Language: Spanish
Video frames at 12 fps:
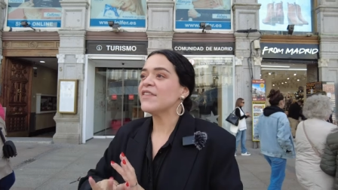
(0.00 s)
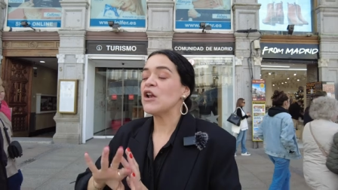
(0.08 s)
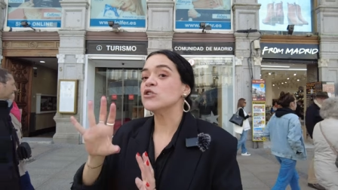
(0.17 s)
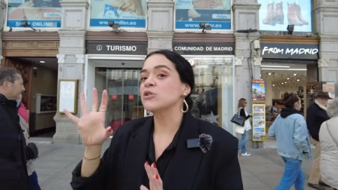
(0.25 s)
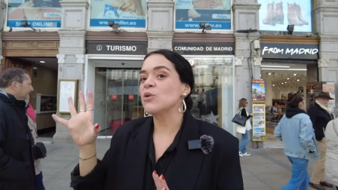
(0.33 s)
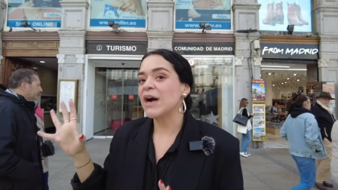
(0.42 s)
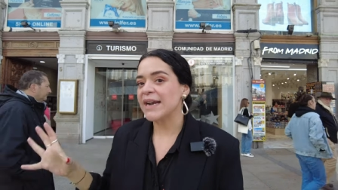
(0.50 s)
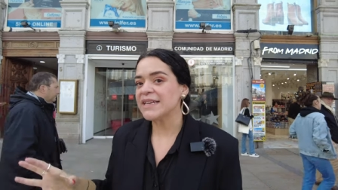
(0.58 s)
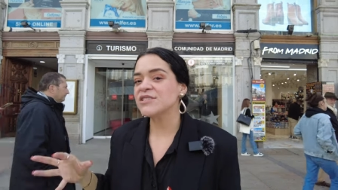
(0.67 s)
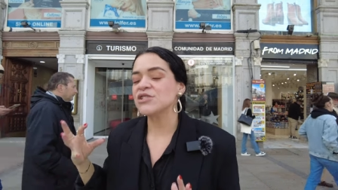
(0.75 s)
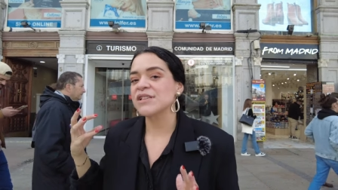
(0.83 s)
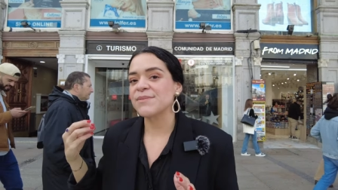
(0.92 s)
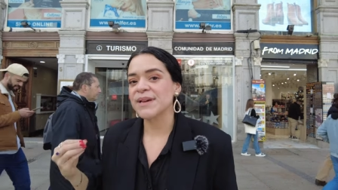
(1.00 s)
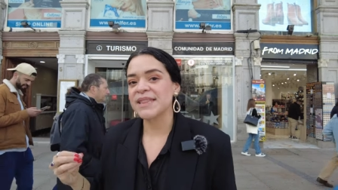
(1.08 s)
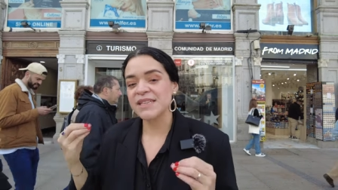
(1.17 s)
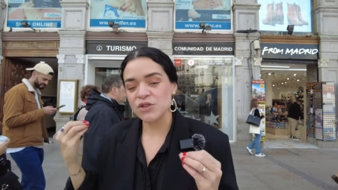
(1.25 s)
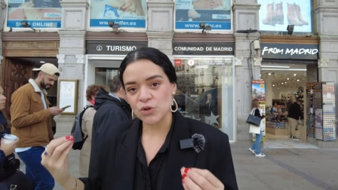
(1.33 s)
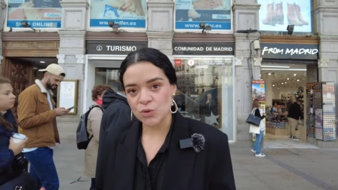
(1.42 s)
de los lugares donde
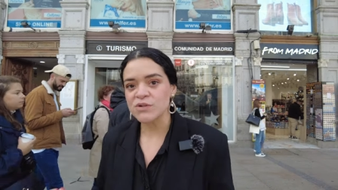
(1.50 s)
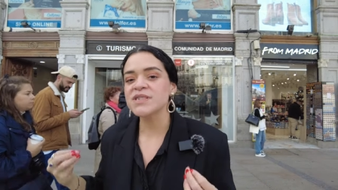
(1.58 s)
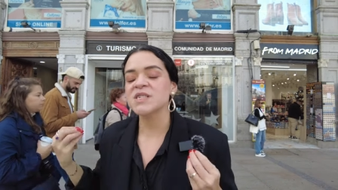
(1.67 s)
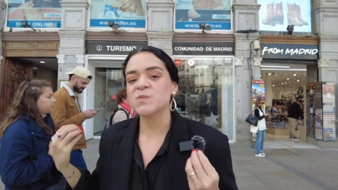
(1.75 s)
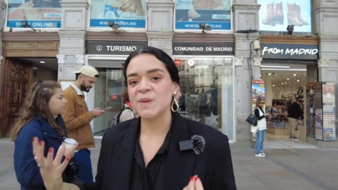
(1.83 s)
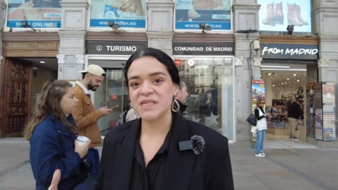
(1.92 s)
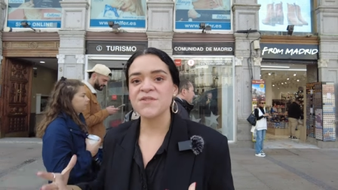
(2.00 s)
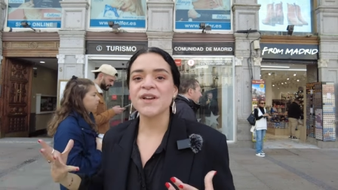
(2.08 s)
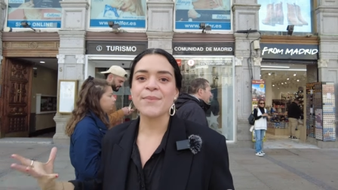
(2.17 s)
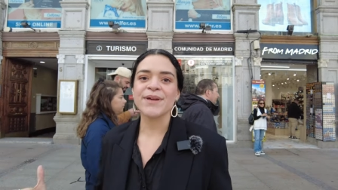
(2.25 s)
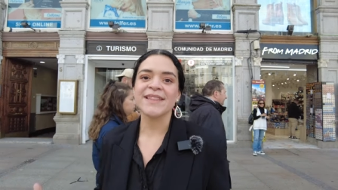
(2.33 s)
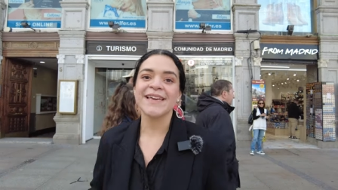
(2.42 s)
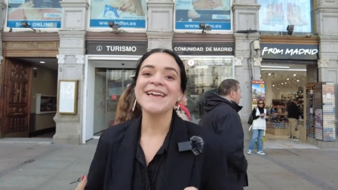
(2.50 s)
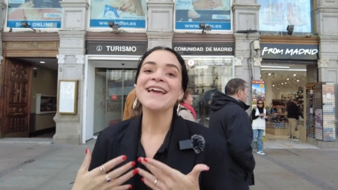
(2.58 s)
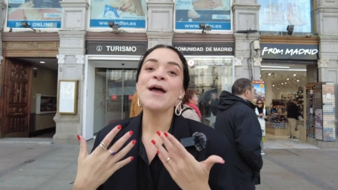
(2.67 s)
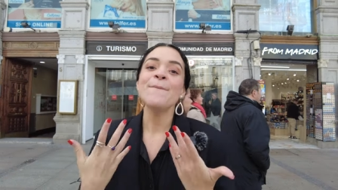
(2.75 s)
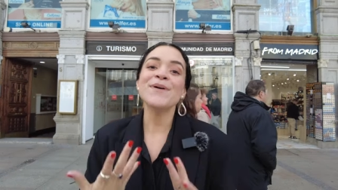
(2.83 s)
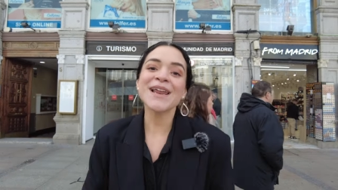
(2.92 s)
venden tours específicamente,
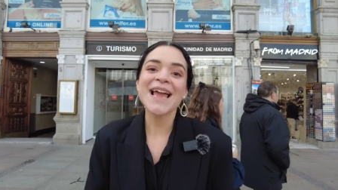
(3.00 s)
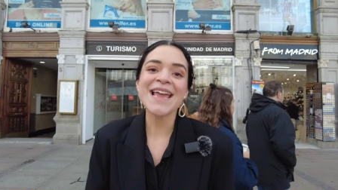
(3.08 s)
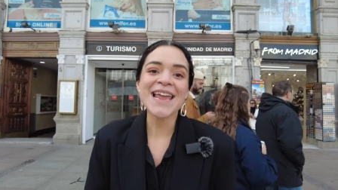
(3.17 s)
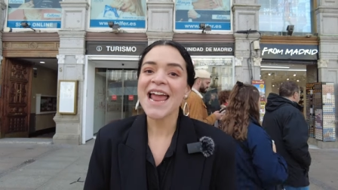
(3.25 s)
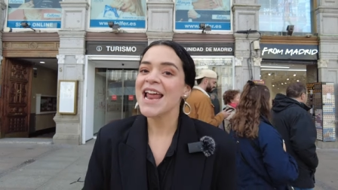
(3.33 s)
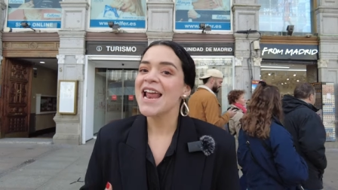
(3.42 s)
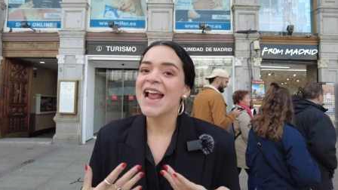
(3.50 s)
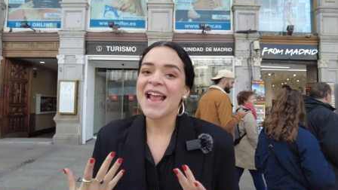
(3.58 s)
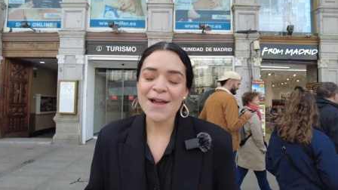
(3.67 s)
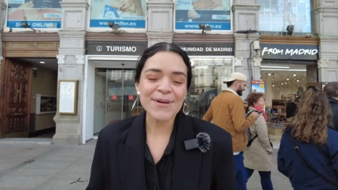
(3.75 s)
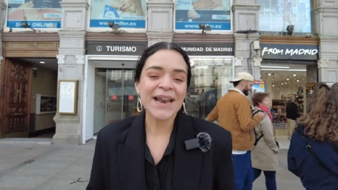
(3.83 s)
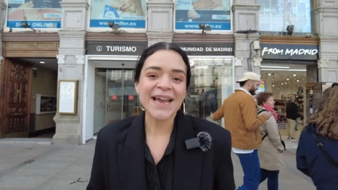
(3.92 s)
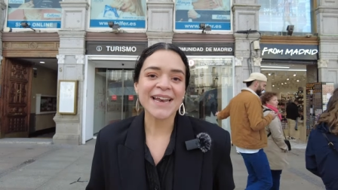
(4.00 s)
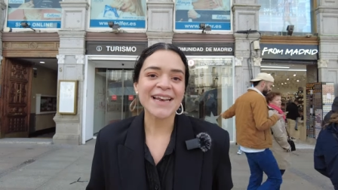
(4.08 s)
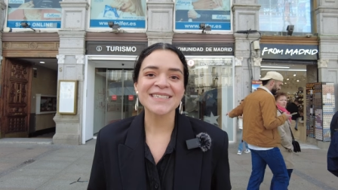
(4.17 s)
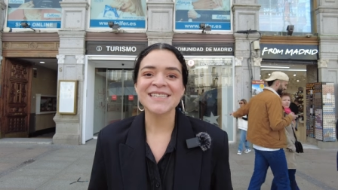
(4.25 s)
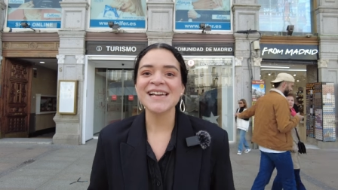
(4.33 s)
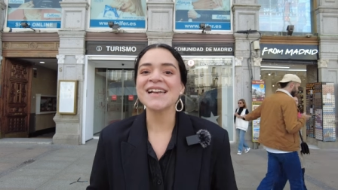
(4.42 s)
porque ahí ¿Qué van a querer
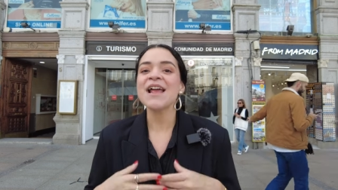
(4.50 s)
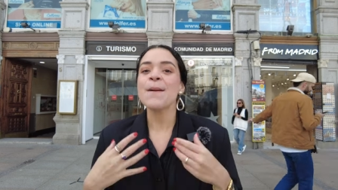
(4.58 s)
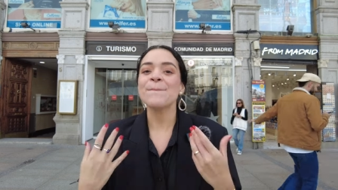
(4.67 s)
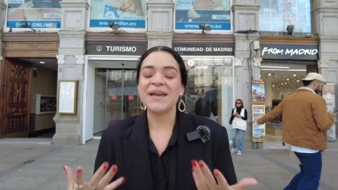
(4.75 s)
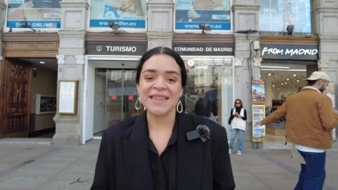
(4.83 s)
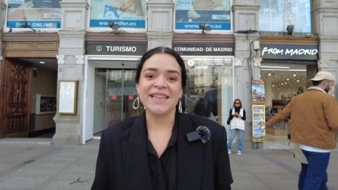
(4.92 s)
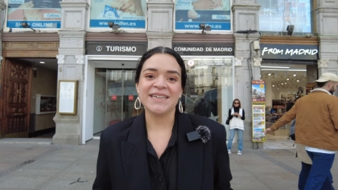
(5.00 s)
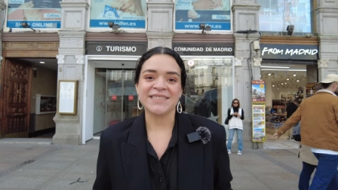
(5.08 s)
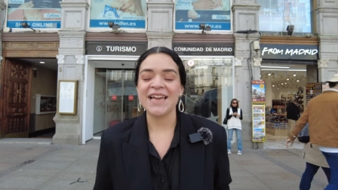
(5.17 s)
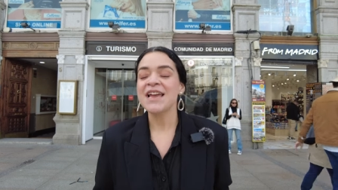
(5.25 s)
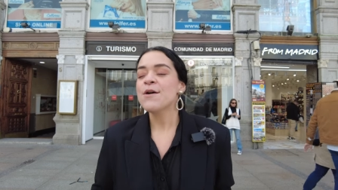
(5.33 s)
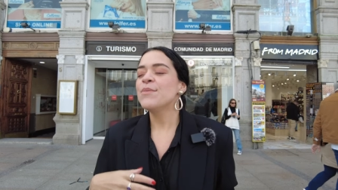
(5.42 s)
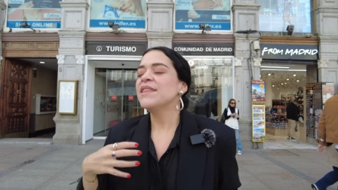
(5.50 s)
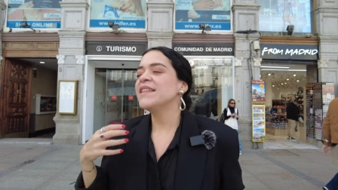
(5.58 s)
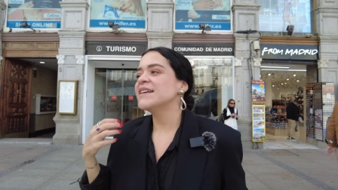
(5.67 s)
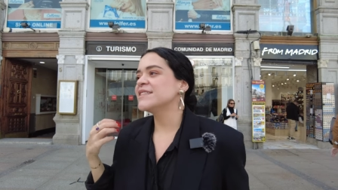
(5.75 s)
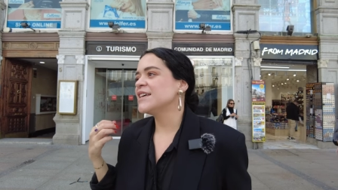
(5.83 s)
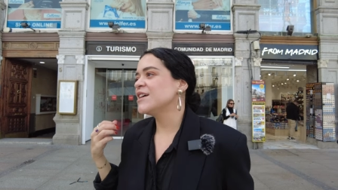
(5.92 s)
hacer? Venderte.
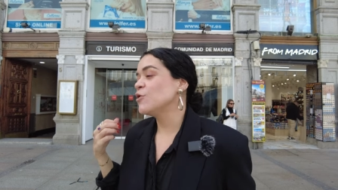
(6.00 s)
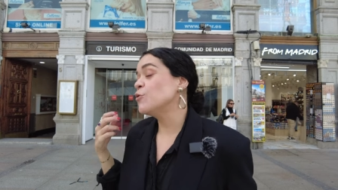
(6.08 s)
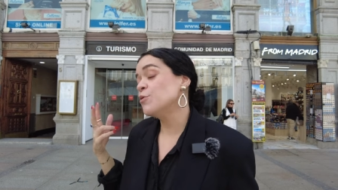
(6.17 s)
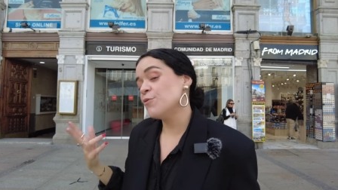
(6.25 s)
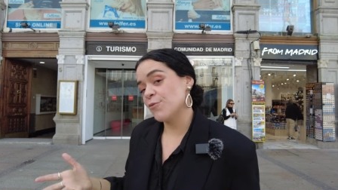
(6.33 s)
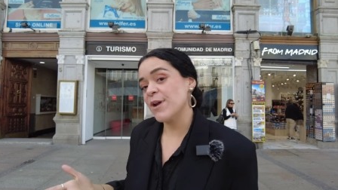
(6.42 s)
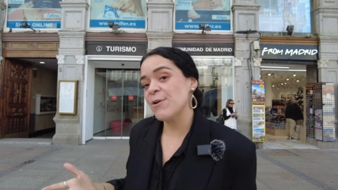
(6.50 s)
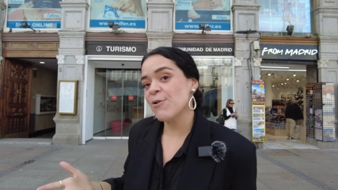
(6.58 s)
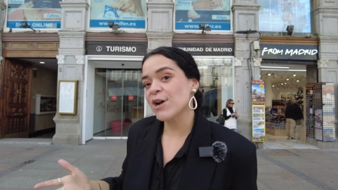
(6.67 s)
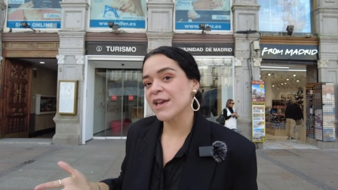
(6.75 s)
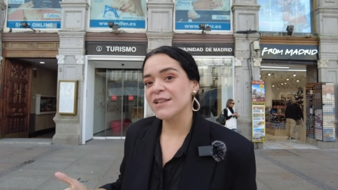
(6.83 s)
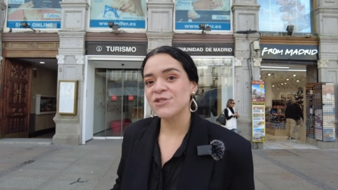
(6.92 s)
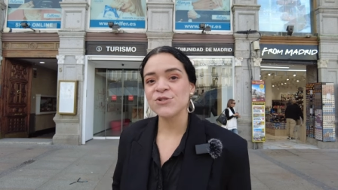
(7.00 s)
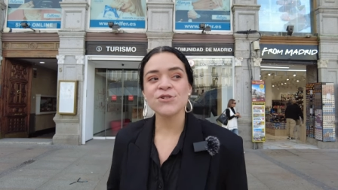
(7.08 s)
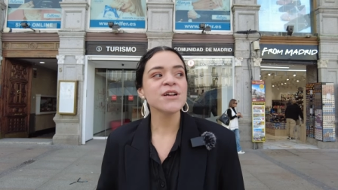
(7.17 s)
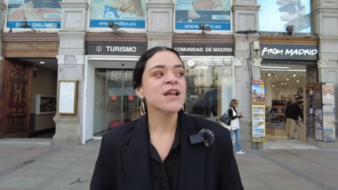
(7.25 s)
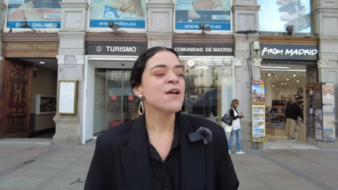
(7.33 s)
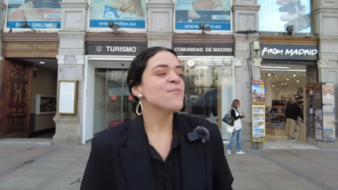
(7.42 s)
Venderte un free walking
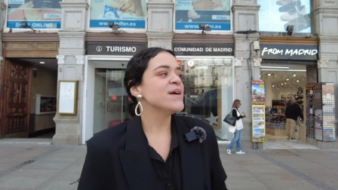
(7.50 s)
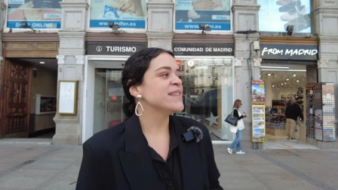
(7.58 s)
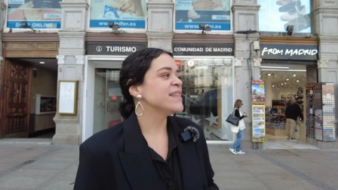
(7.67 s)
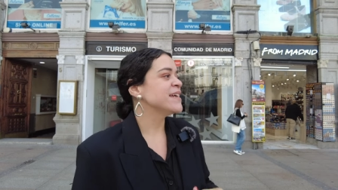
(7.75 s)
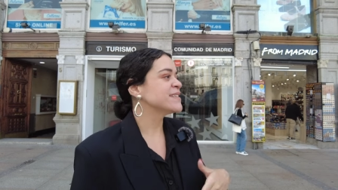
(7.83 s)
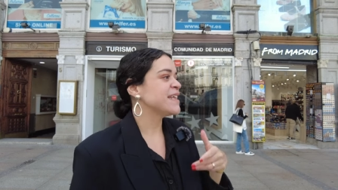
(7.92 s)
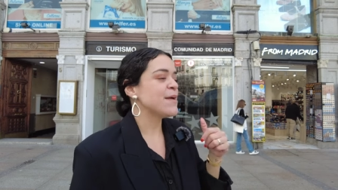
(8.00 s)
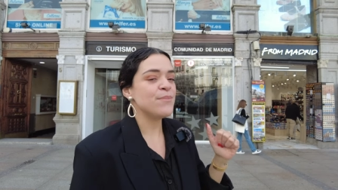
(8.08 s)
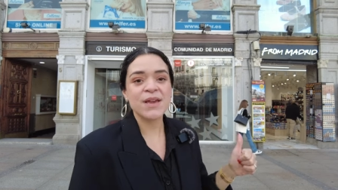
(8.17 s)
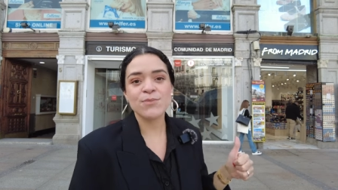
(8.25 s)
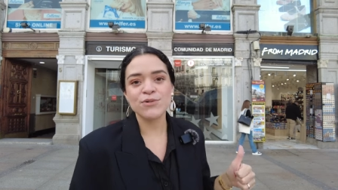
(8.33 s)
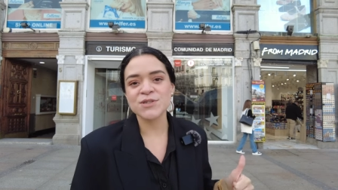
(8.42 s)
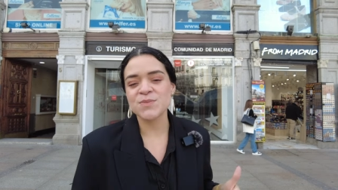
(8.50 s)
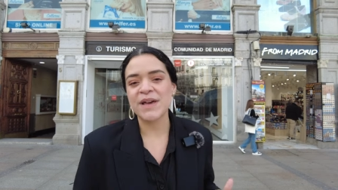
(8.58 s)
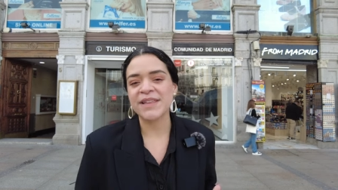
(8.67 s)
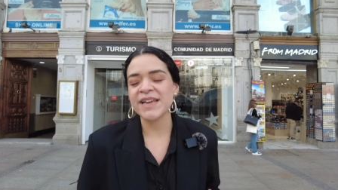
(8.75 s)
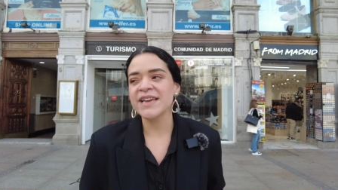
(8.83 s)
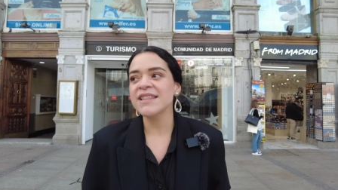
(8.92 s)
tour, venderte Big Bus
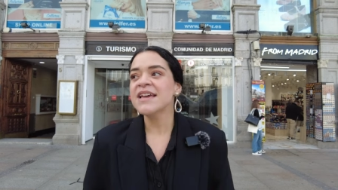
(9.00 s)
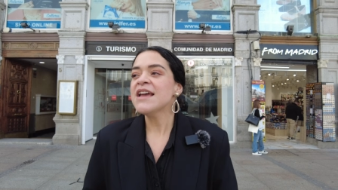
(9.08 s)
Madrid,